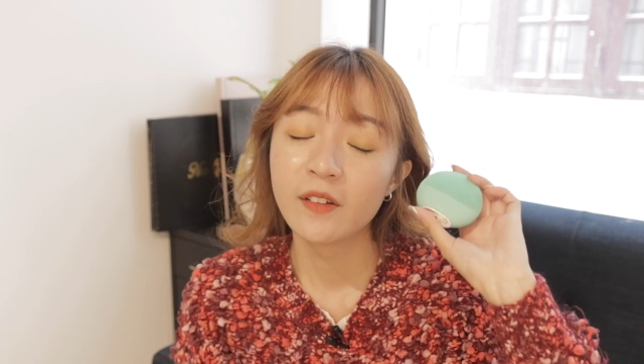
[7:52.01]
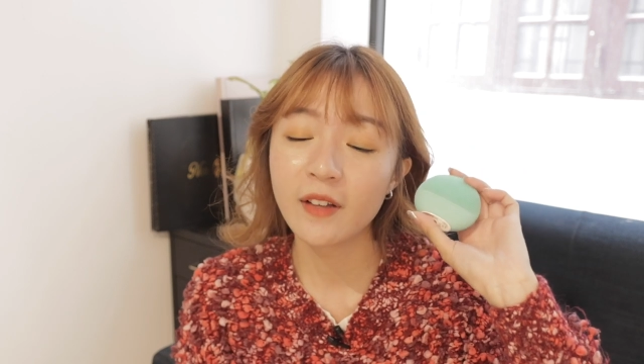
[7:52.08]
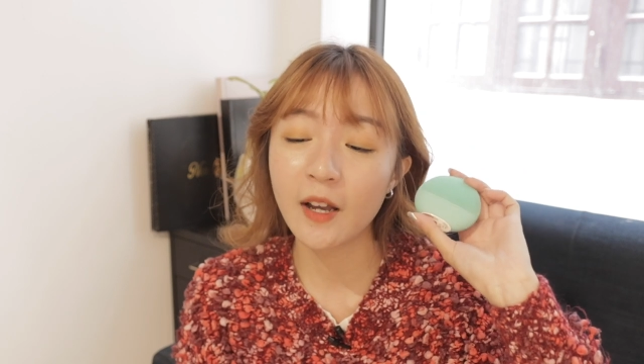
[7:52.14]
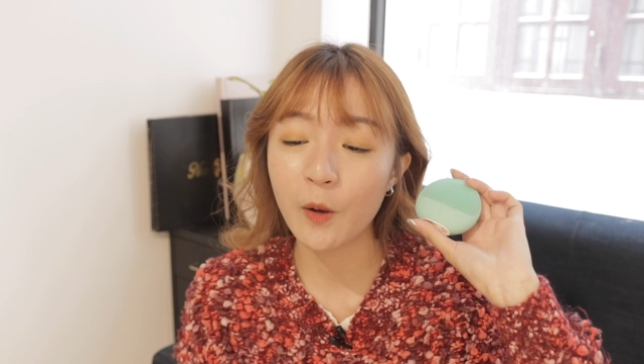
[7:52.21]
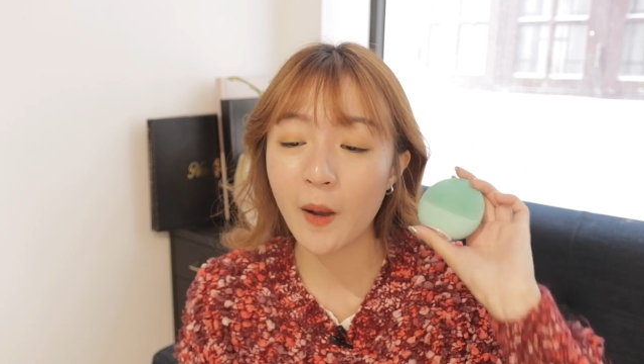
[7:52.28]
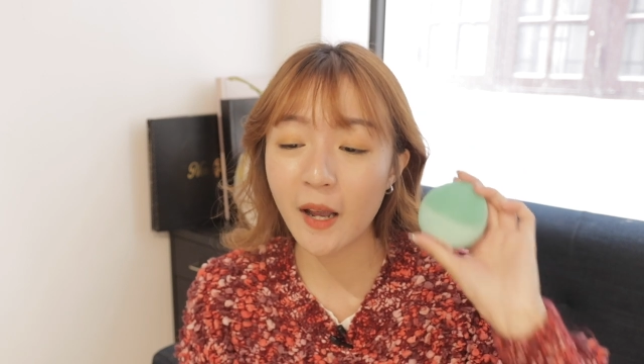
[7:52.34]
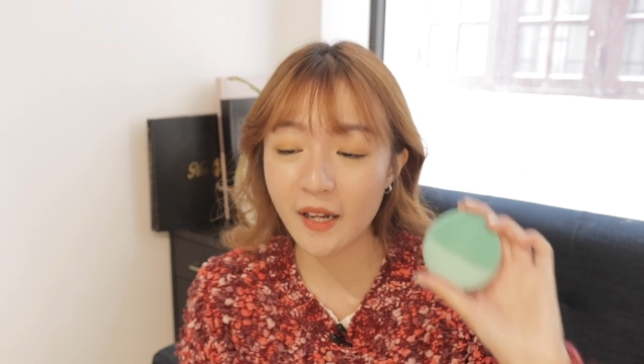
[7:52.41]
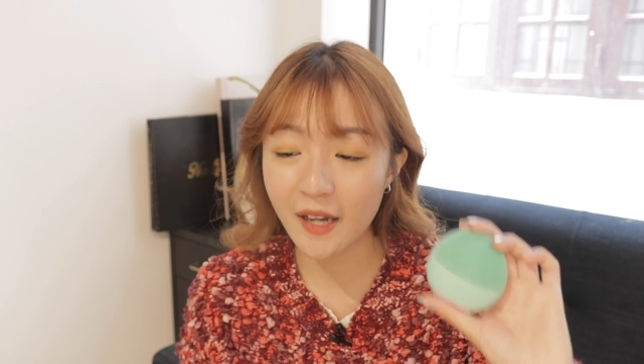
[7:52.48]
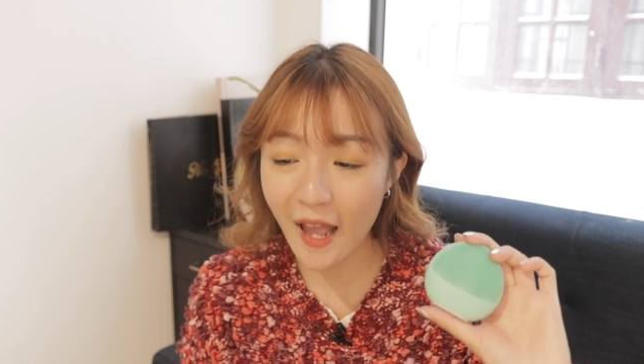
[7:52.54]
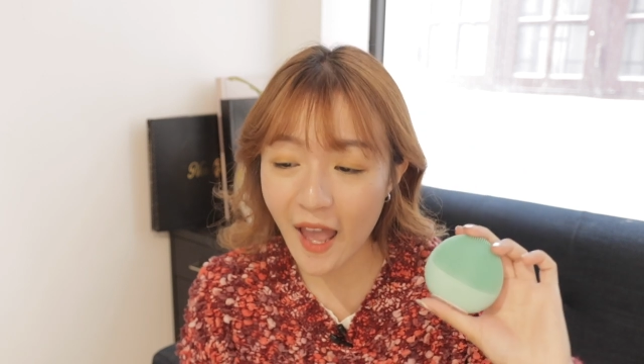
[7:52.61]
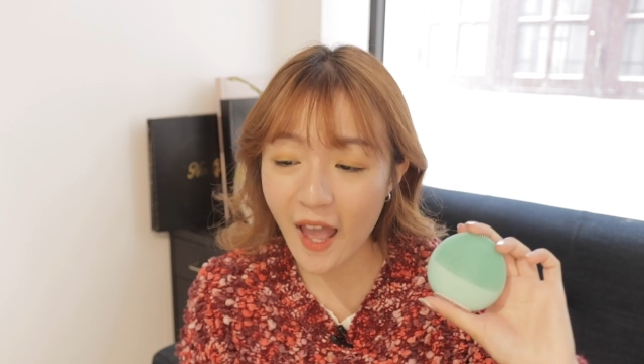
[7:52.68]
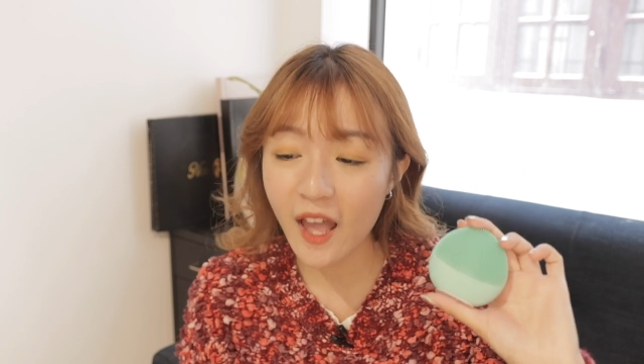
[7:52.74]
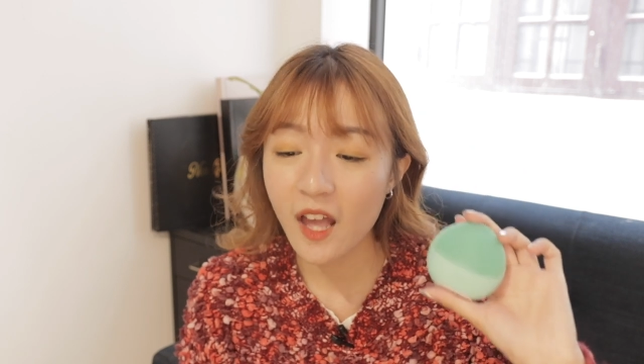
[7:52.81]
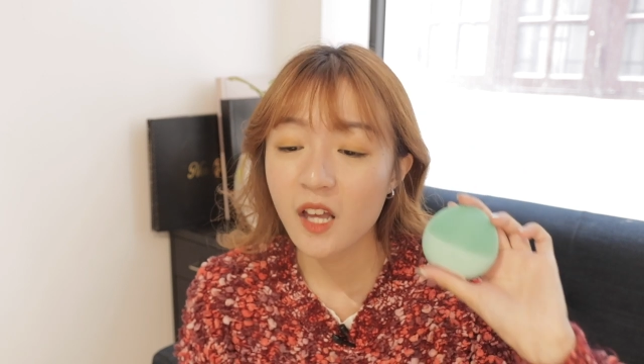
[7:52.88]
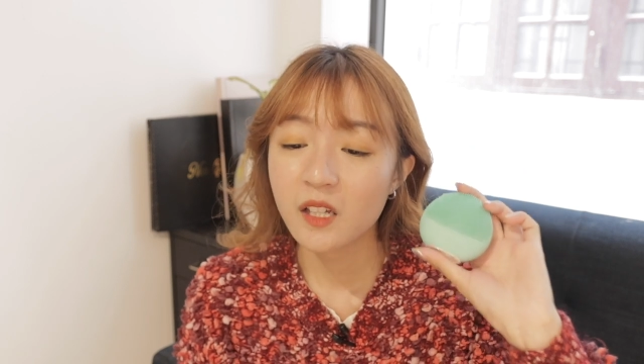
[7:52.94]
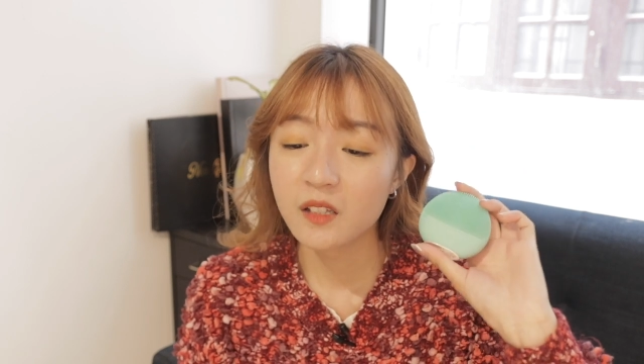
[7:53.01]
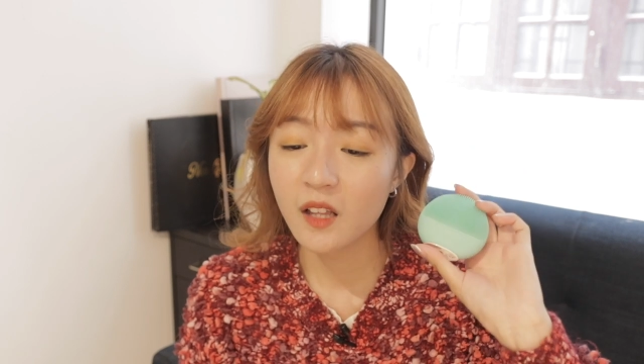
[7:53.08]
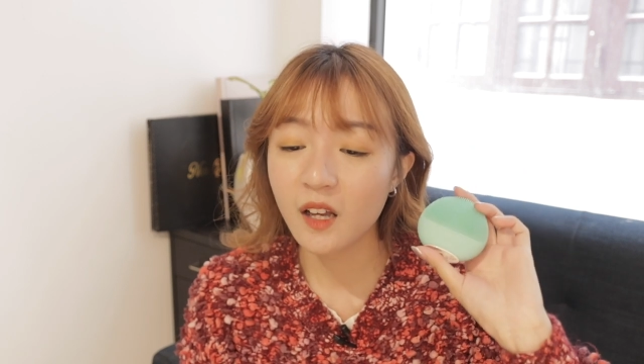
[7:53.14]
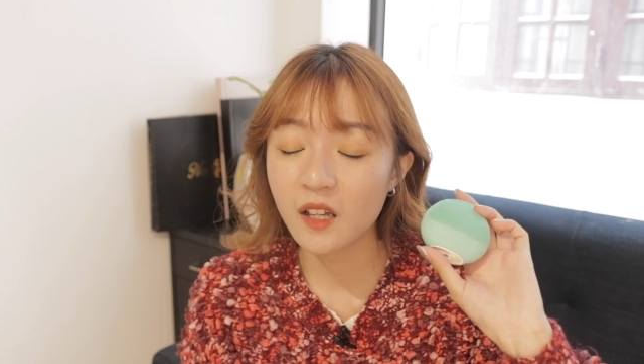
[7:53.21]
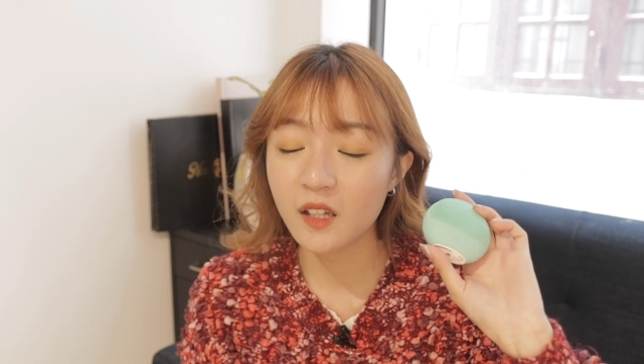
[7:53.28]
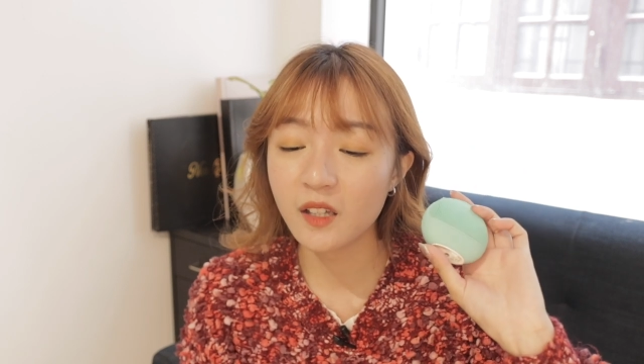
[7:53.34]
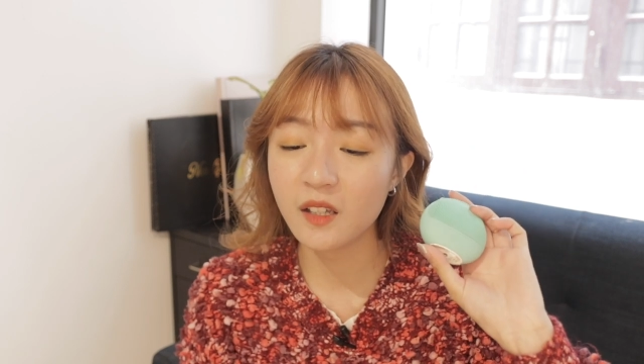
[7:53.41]
Và ngoài ra
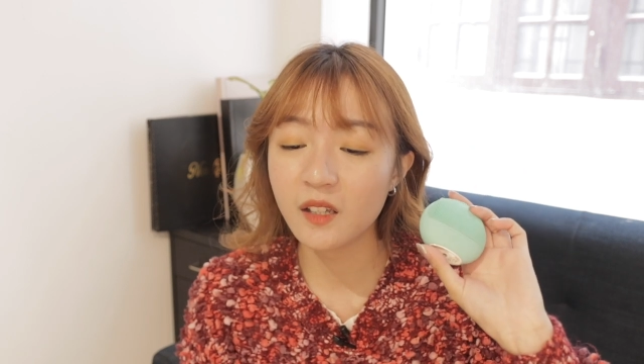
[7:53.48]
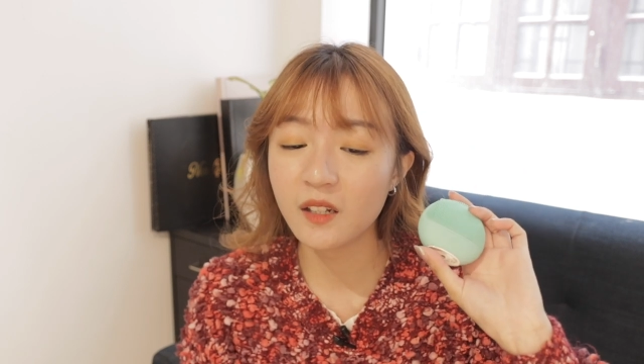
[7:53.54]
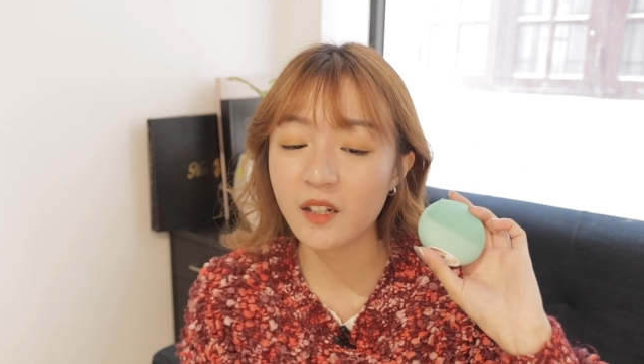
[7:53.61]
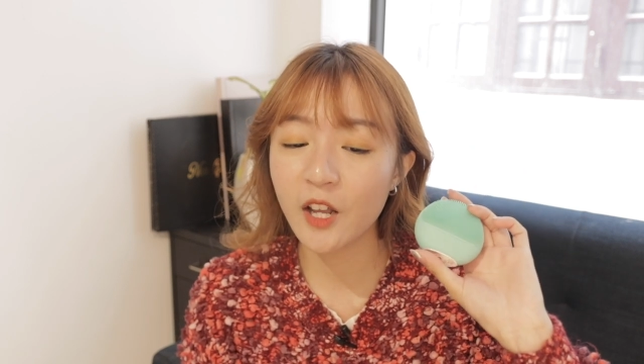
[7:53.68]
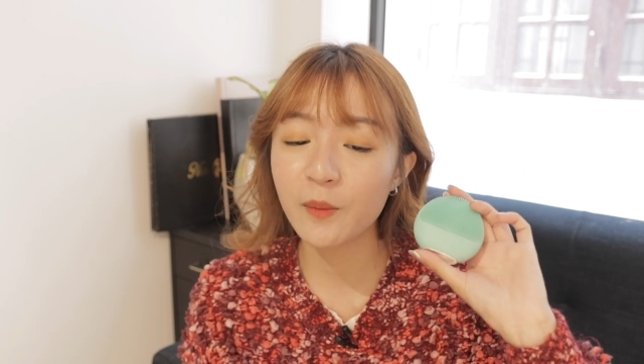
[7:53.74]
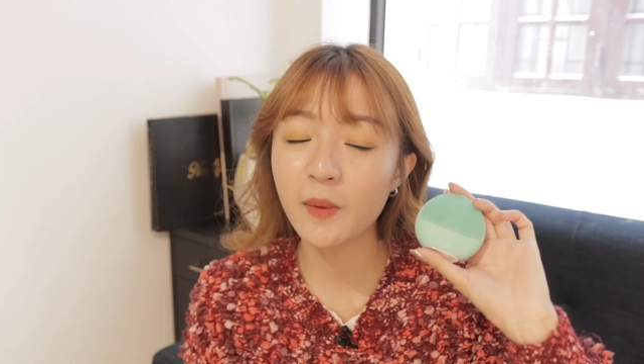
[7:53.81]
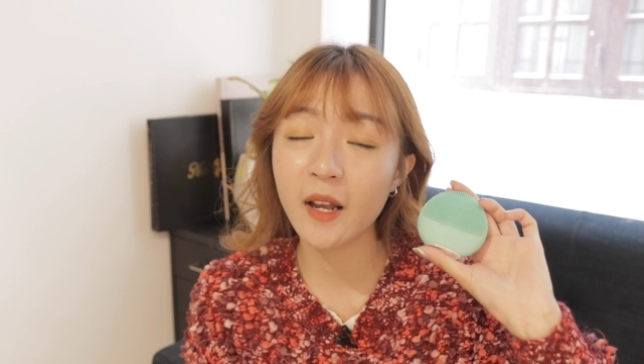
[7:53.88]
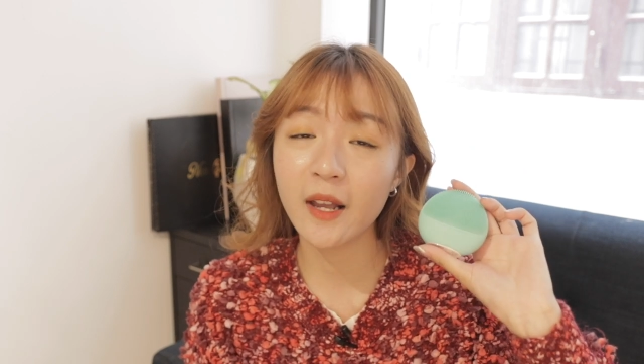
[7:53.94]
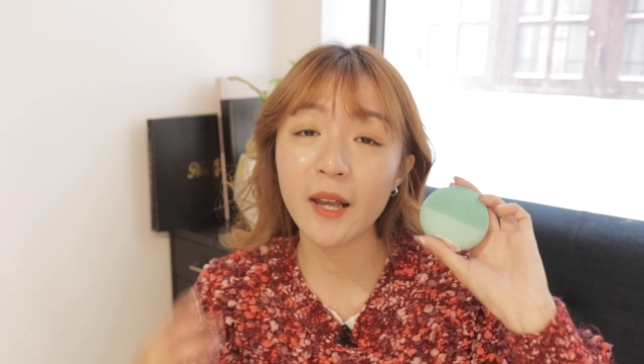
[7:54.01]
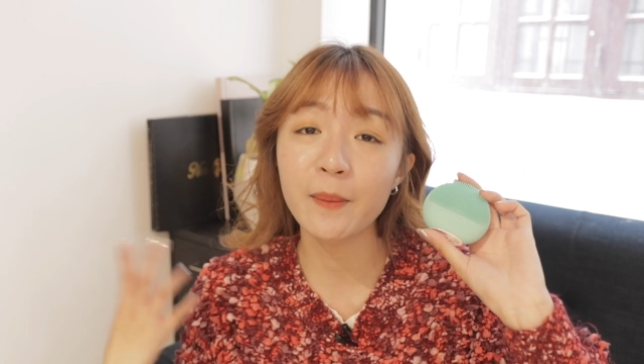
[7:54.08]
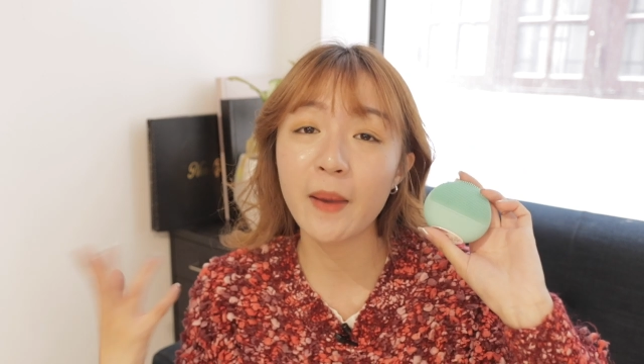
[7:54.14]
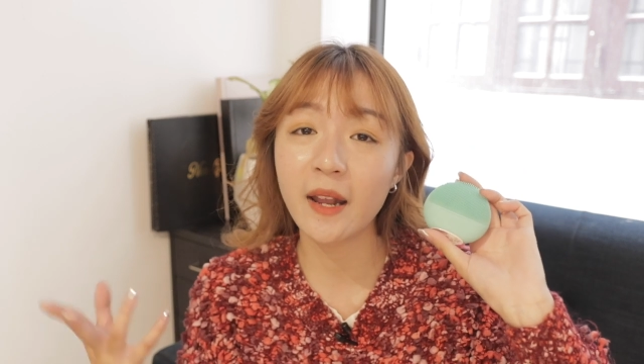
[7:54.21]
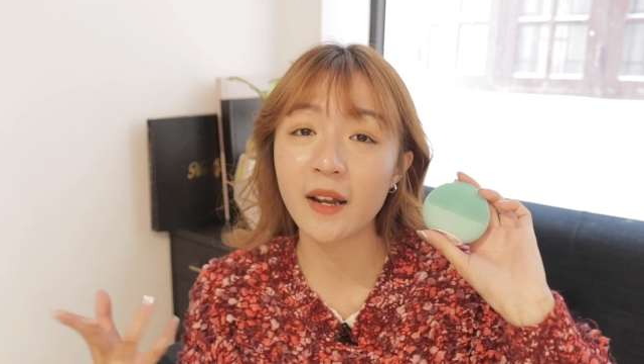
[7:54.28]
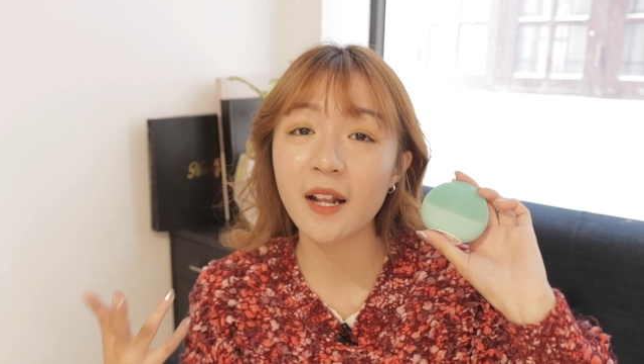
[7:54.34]
thì nếu mà các bạn,